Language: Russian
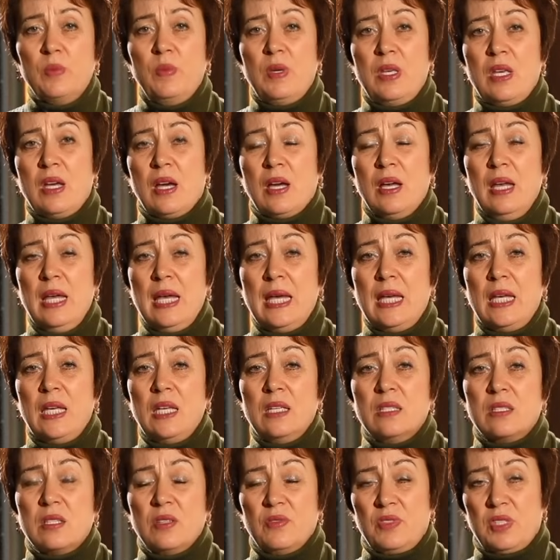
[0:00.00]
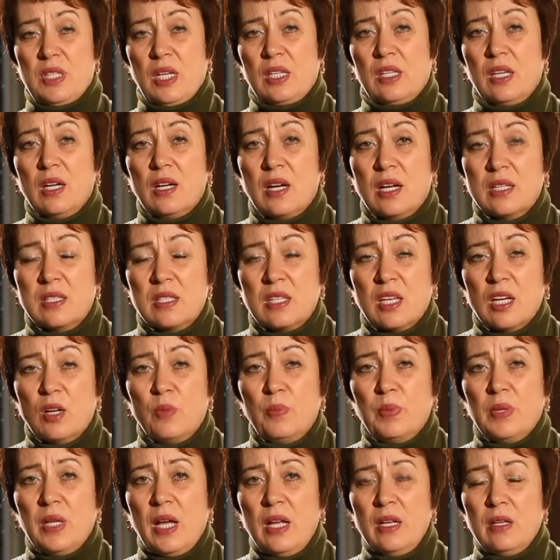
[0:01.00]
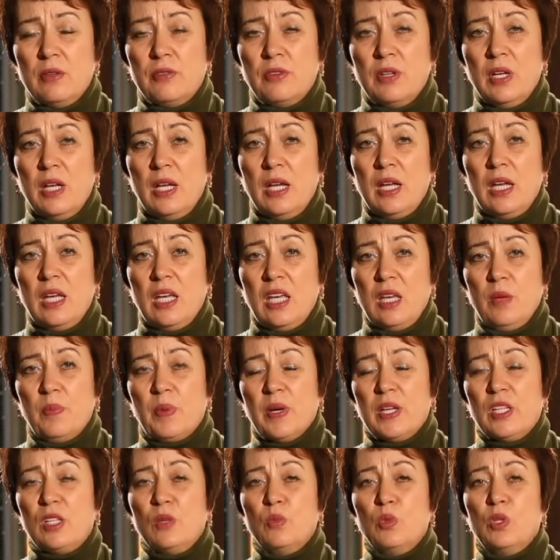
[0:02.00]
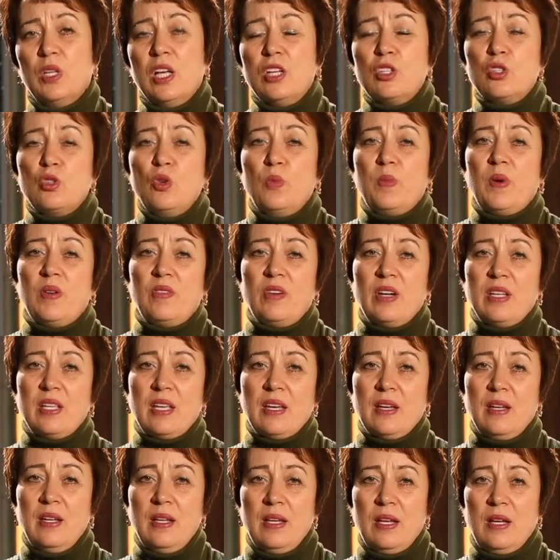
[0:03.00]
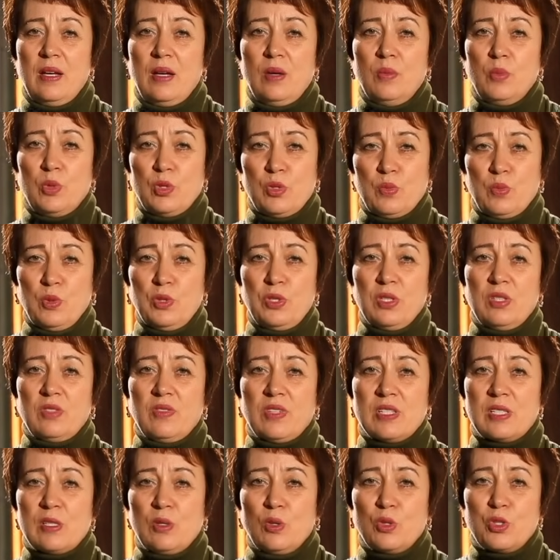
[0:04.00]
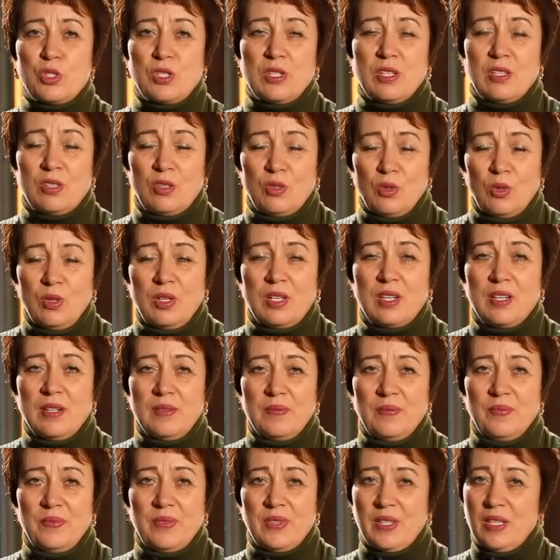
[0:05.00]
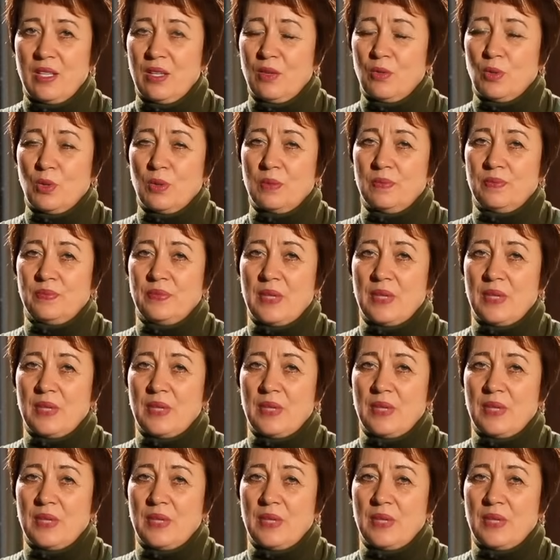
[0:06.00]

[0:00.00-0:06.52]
меня из всяких адских планов, и поэтому наше упование пусть будет возложено только на Него.